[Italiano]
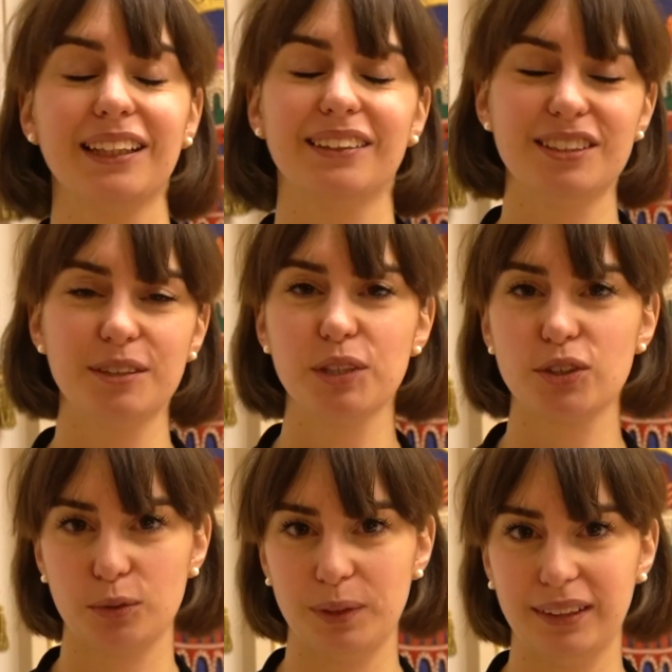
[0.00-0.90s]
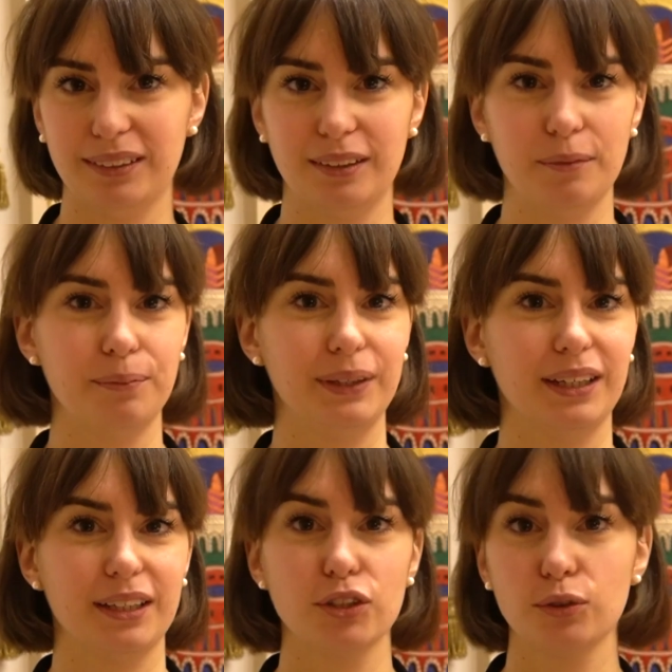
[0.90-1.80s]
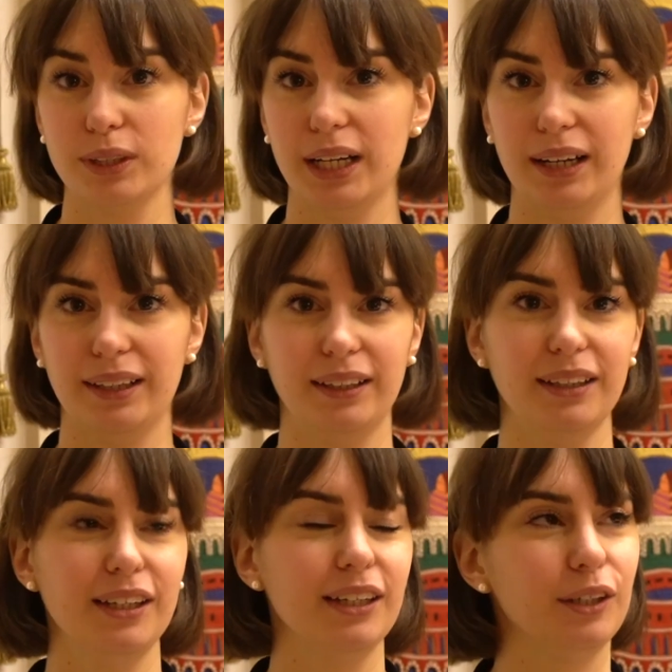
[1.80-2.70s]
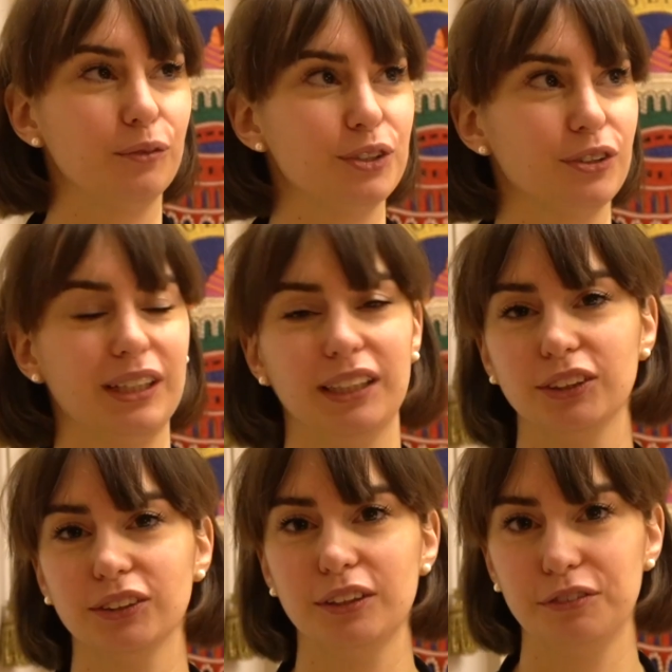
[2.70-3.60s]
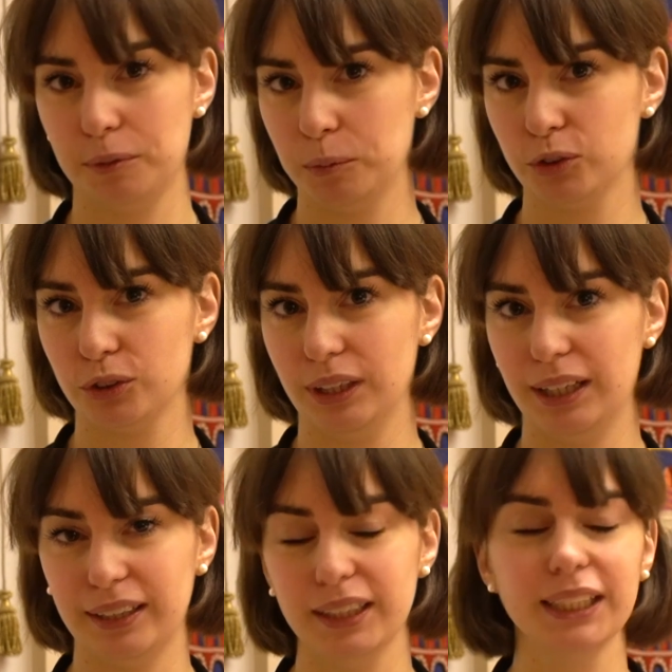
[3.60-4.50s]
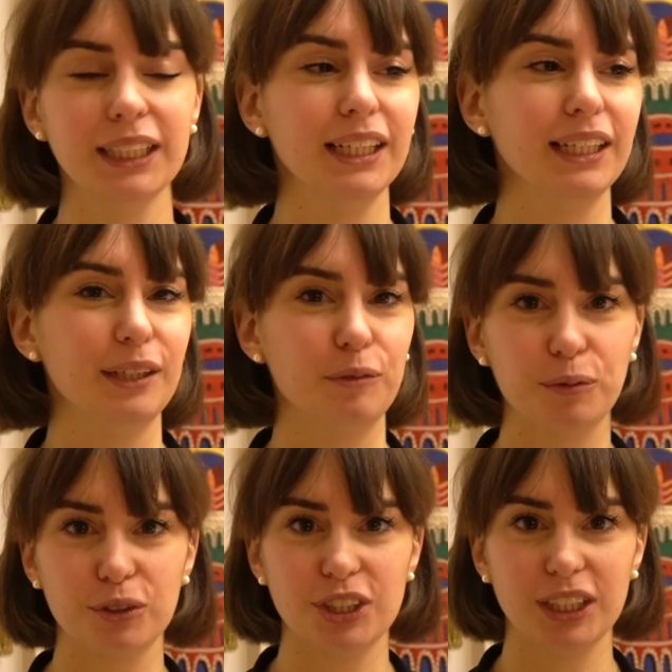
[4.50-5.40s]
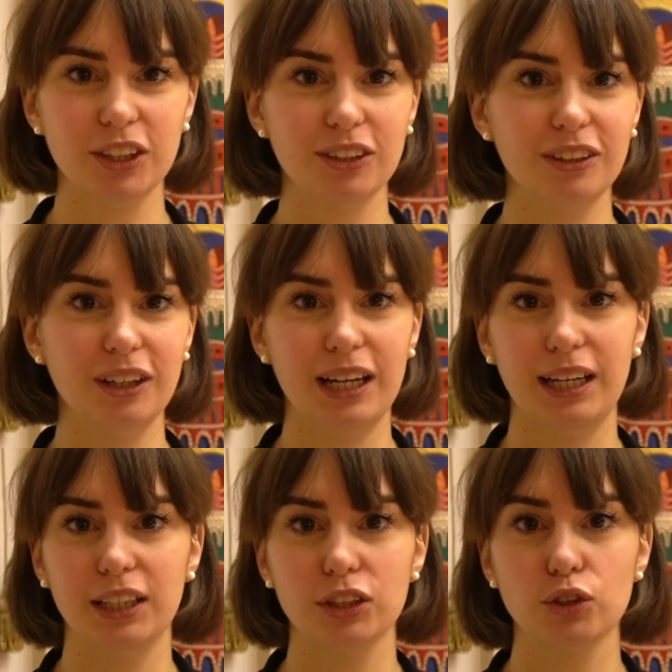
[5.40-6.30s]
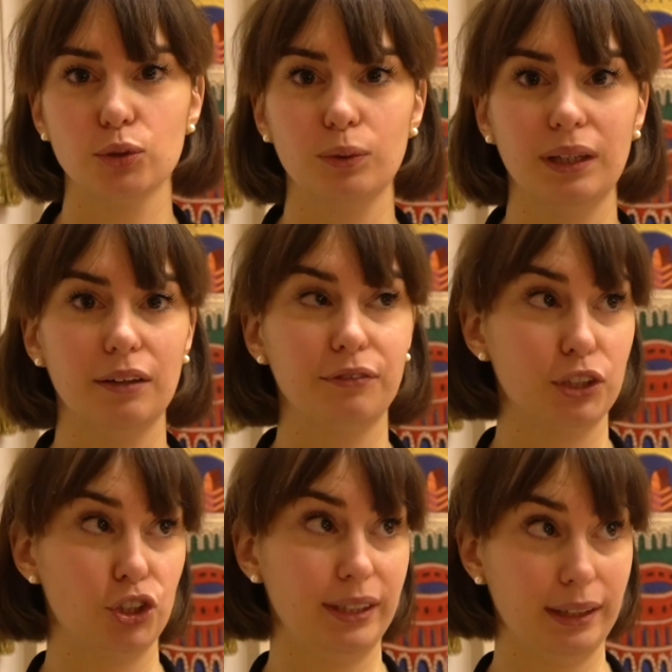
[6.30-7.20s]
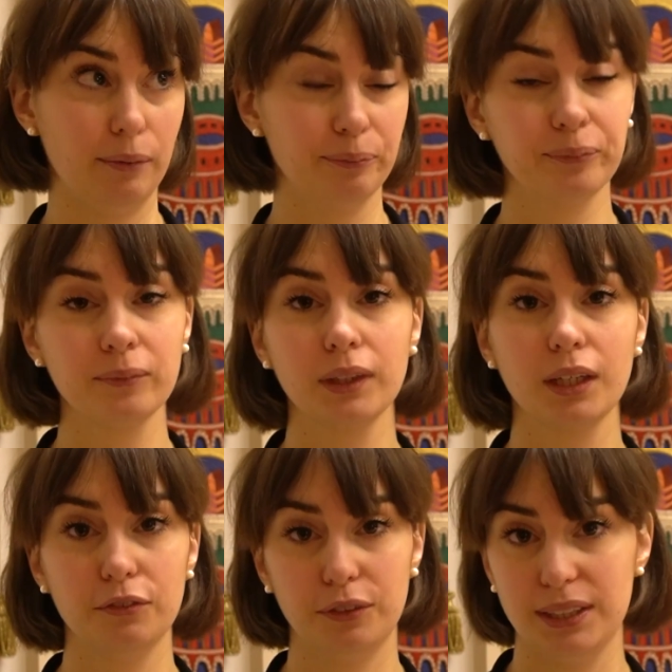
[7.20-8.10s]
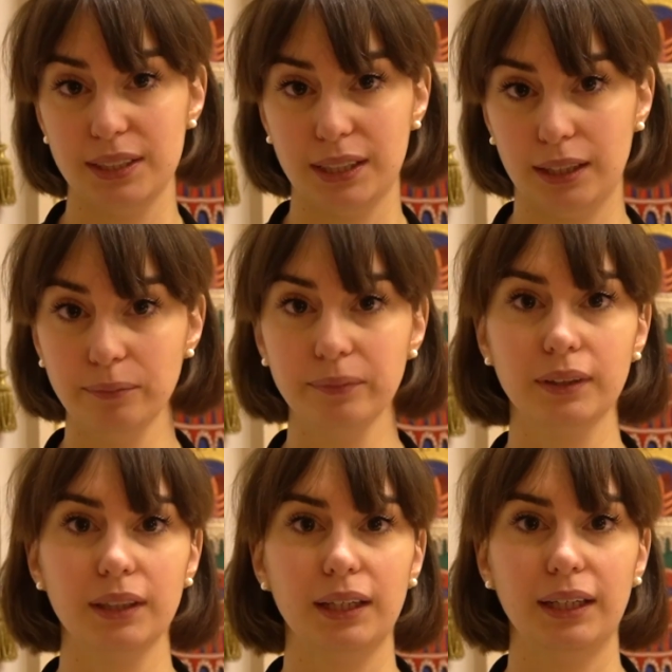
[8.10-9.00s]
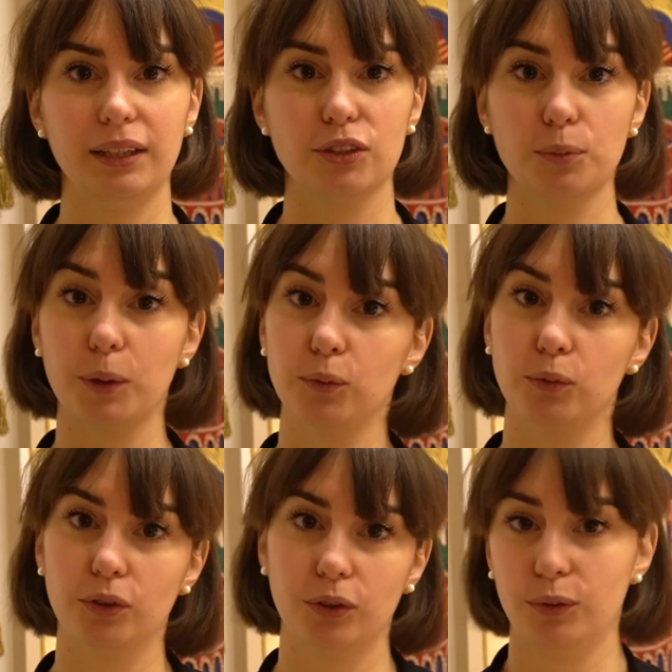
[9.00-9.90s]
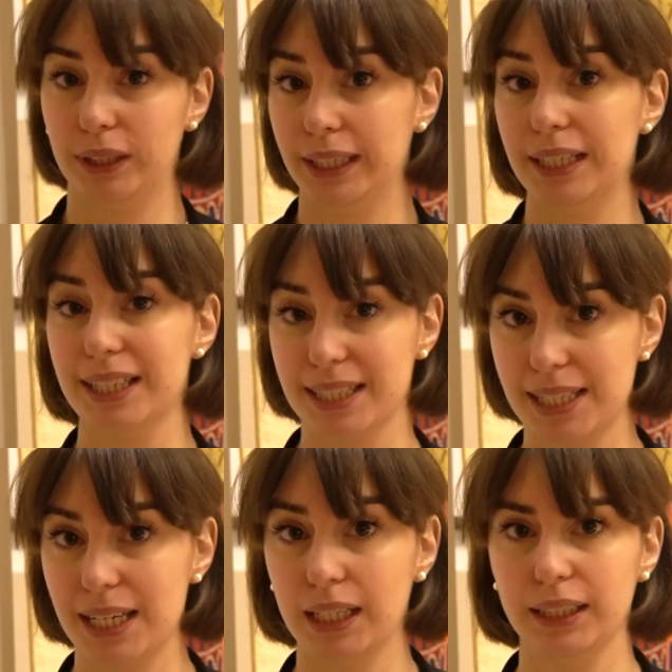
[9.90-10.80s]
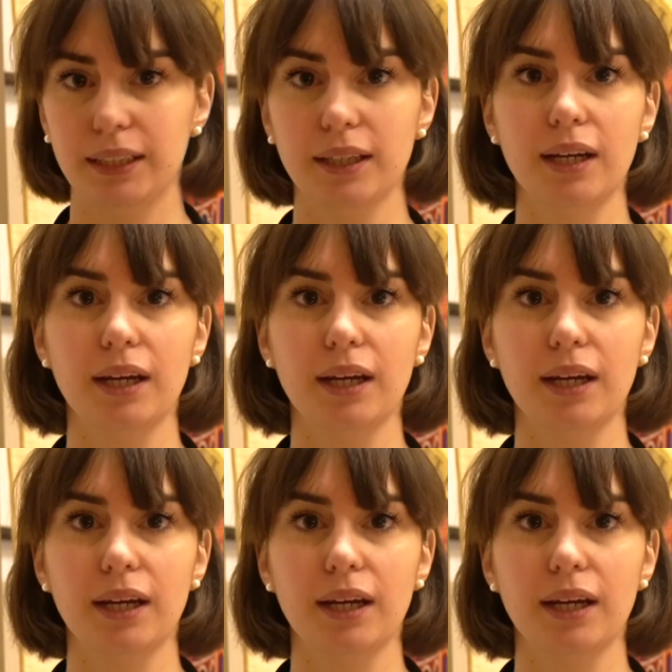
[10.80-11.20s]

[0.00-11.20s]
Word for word: tantissimi strumenti per studiare, in questo caso le fibre muscolari. Il mio progetto è sulla fragilità fisica e soprattutto quindi negli anziani